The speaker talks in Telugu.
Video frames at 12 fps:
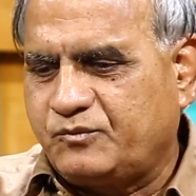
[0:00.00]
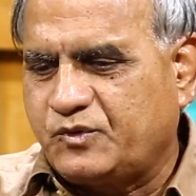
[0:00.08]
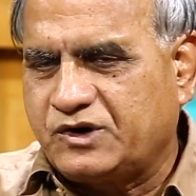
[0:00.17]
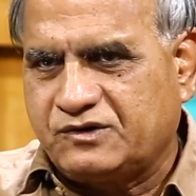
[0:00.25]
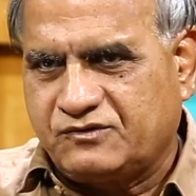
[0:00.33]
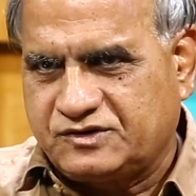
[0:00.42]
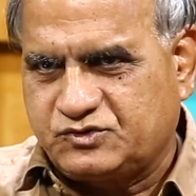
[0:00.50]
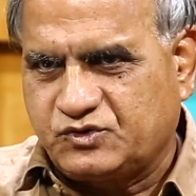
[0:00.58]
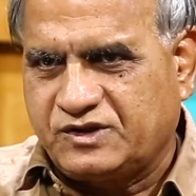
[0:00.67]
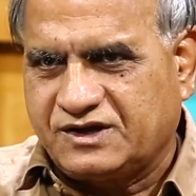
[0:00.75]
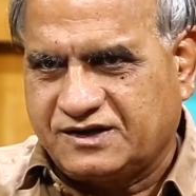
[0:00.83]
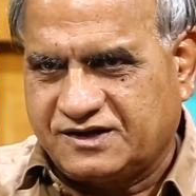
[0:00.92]
పొన్నవల్
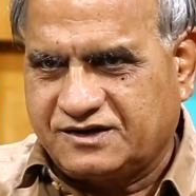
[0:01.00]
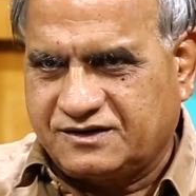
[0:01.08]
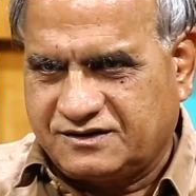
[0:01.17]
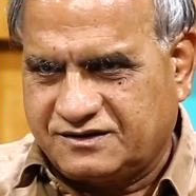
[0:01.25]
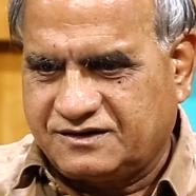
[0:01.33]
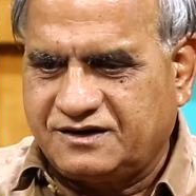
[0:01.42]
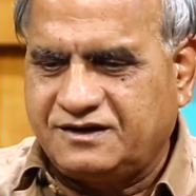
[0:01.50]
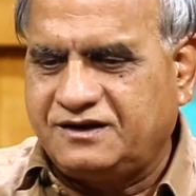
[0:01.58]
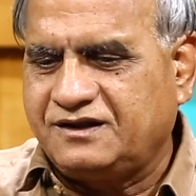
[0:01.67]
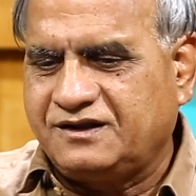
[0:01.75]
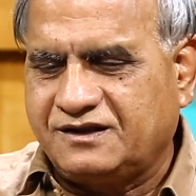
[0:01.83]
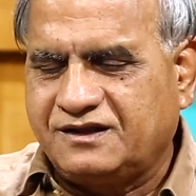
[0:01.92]
సుధాకర్
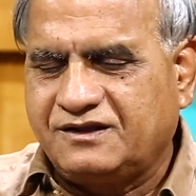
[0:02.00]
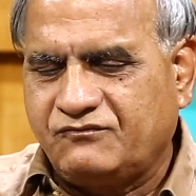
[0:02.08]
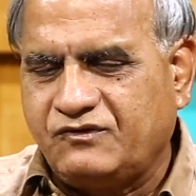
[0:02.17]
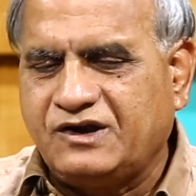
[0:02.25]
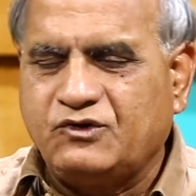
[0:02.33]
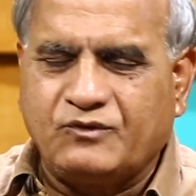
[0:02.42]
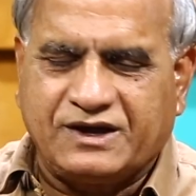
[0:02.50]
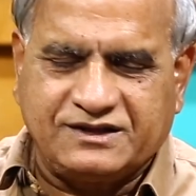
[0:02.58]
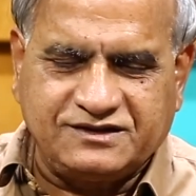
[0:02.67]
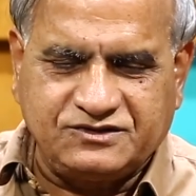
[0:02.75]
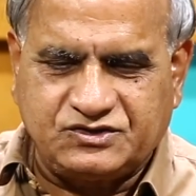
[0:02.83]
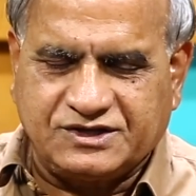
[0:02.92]
రెడ్డి వీళ్ళు
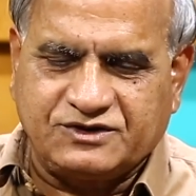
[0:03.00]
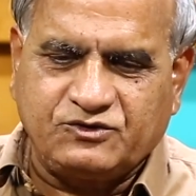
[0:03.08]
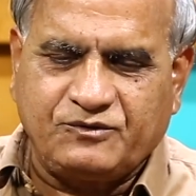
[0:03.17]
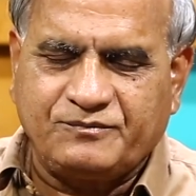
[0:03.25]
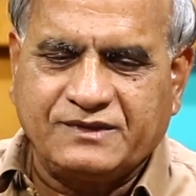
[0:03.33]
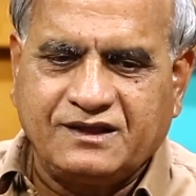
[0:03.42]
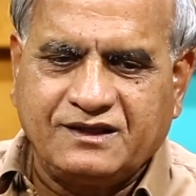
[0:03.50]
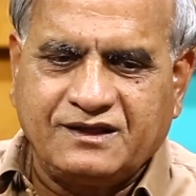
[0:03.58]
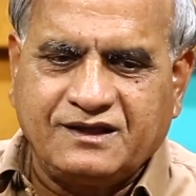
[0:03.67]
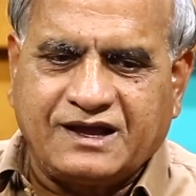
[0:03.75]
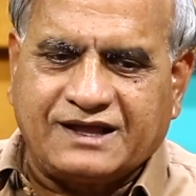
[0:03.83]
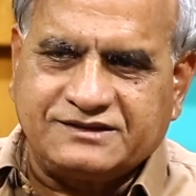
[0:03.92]
వాదించారు
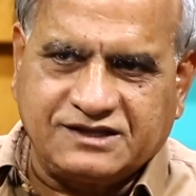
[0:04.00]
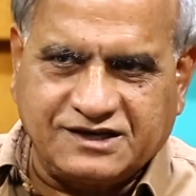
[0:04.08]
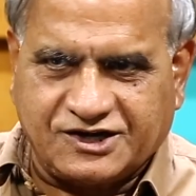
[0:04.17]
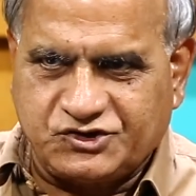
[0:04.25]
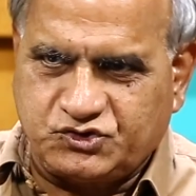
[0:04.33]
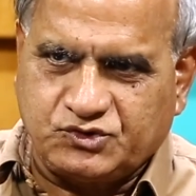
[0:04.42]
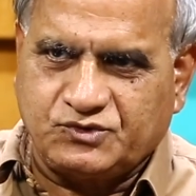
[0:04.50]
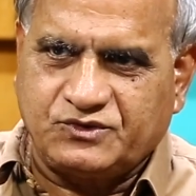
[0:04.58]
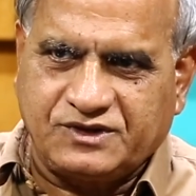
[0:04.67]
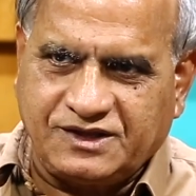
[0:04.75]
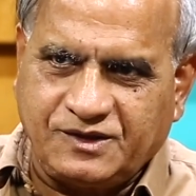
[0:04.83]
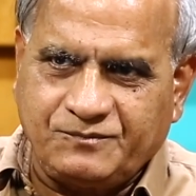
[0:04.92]
అది నడుస్తూ
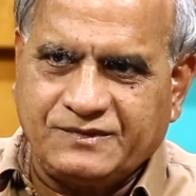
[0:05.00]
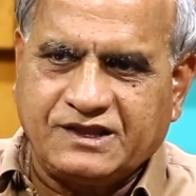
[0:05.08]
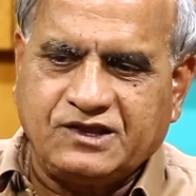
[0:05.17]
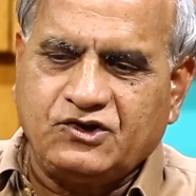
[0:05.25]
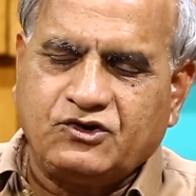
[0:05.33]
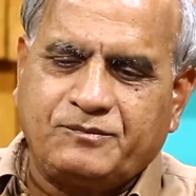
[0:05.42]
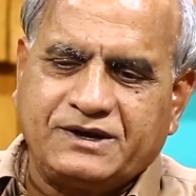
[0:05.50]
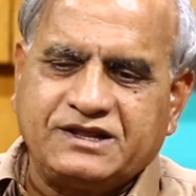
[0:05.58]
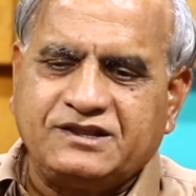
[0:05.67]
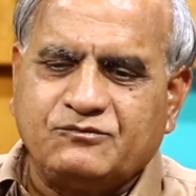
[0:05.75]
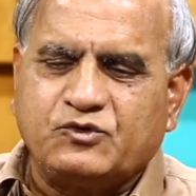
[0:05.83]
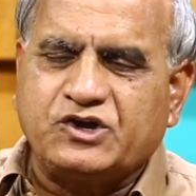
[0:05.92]
ఉంది ఈ లోపల
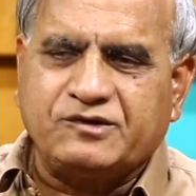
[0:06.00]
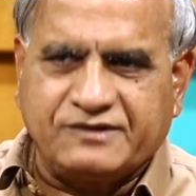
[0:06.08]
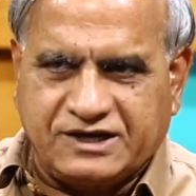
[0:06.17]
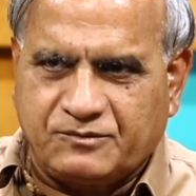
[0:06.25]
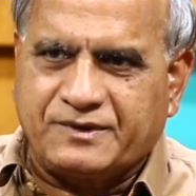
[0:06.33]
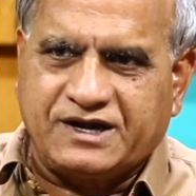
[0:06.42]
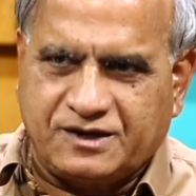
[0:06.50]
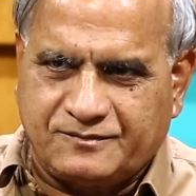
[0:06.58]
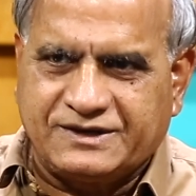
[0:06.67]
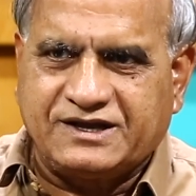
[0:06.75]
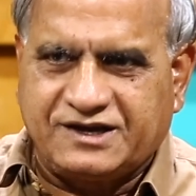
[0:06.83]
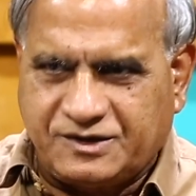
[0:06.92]
ఇది ముఖ్యమైన
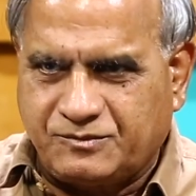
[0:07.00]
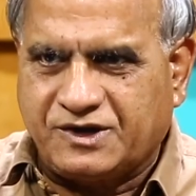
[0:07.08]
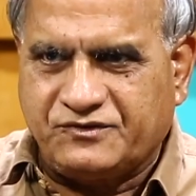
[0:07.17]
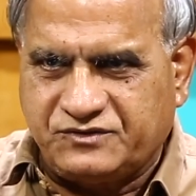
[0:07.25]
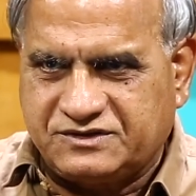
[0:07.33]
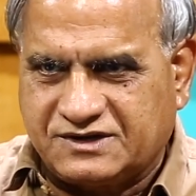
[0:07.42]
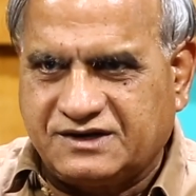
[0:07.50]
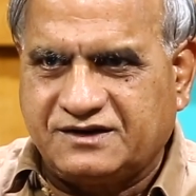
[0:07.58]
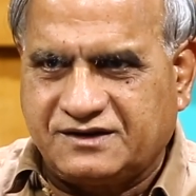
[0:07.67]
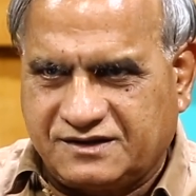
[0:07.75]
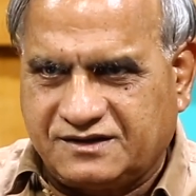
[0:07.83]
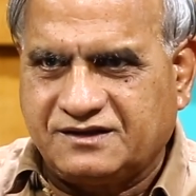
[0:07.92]
పరిణామంగానే
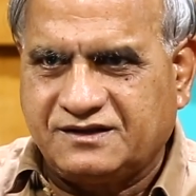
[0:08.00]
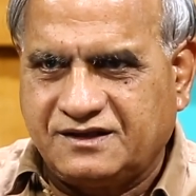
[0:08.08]
భావించాలంటే